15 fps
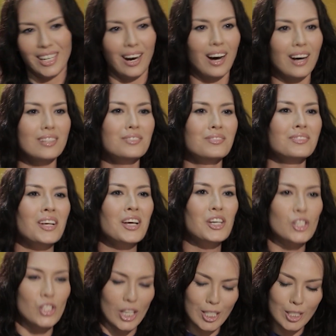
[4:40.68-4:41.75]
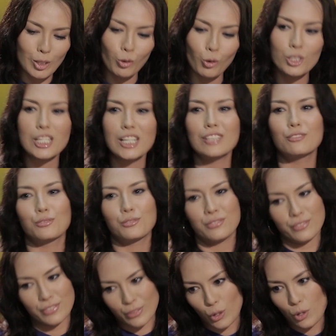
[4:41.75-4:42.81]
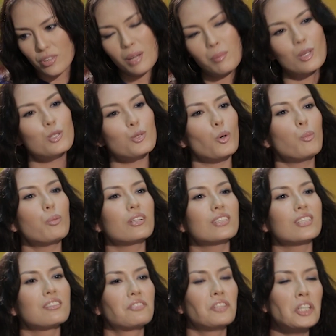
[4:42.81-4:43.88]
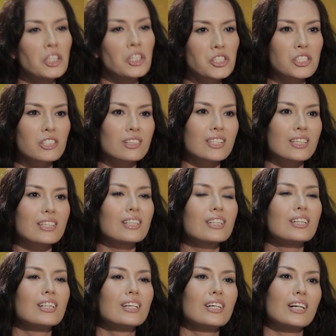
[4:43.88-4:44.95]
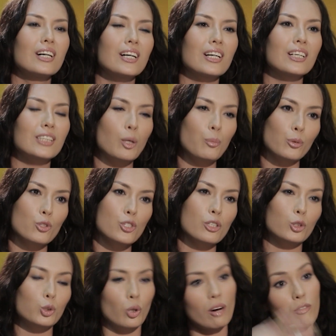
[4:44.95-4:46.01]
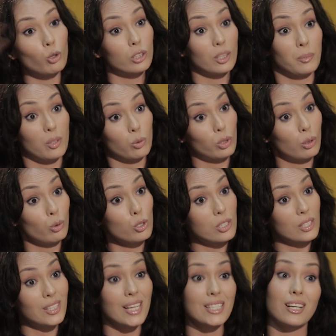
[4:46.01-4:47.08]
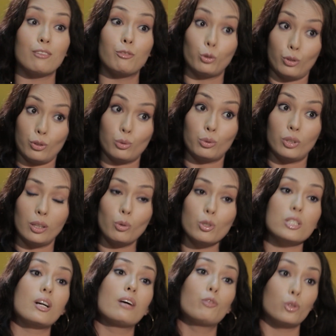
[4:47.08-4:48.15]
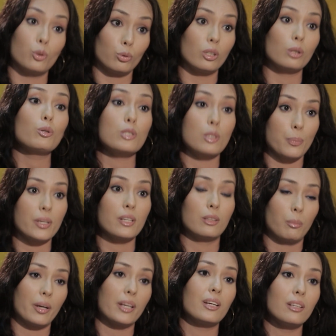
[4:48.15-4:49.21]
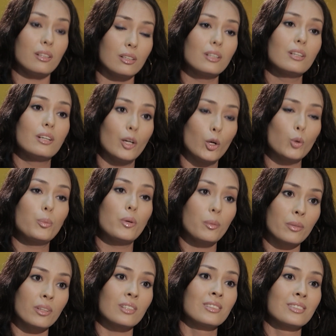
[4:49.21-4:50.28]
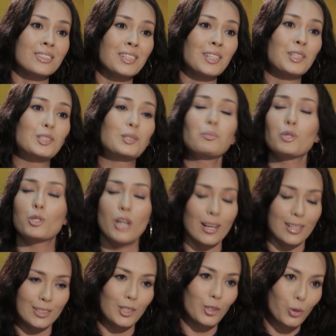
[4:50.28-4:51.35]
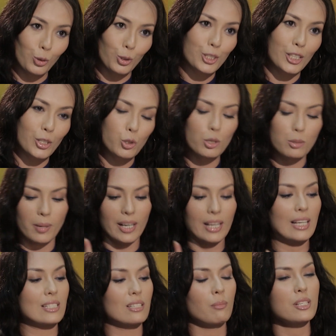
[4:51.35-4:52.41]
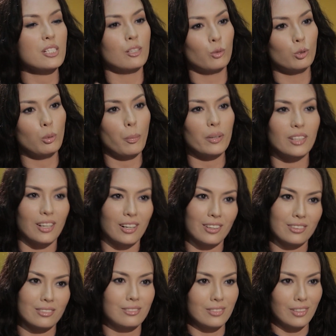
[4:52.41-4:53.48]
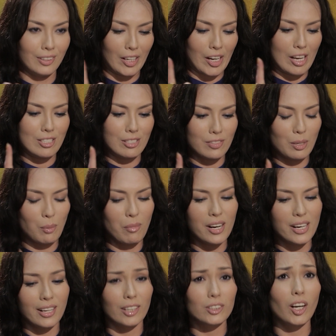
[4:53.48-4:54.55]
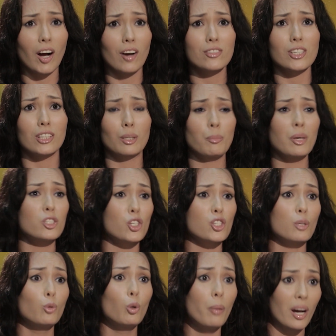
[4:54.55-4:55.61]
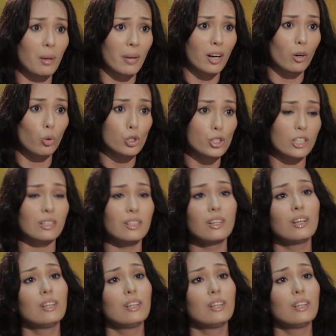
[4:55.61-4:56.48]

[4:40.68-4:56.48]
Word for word: Да, шесть кошек, в свое время собранные, вылеченные. А, и так получилось, что кого-то мне удалось отдать, кого-то не удалось, и кого не удалось, теперь это мои любимые, замечательные кошки. Еще есть маленькая собачка, но это подарок. Она такая совсем маленькая, такая вся, она меньше, чем любая моя кошка,